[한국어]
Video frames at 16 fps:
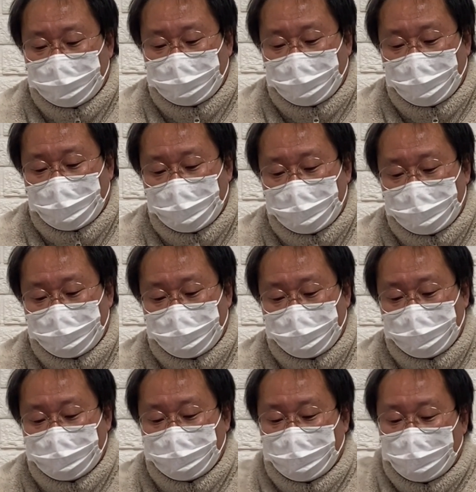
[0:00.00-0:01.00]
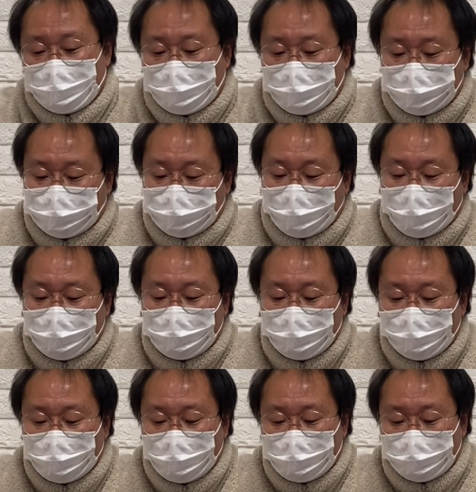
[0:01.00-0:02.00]
제가 여기서 이제
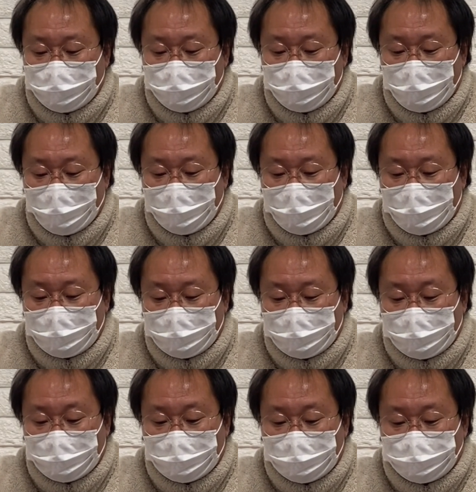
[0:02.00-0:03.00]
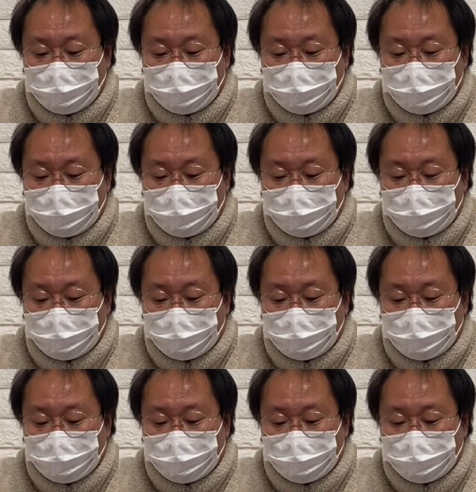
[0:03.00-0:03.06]
말씀드릴 중요한 말은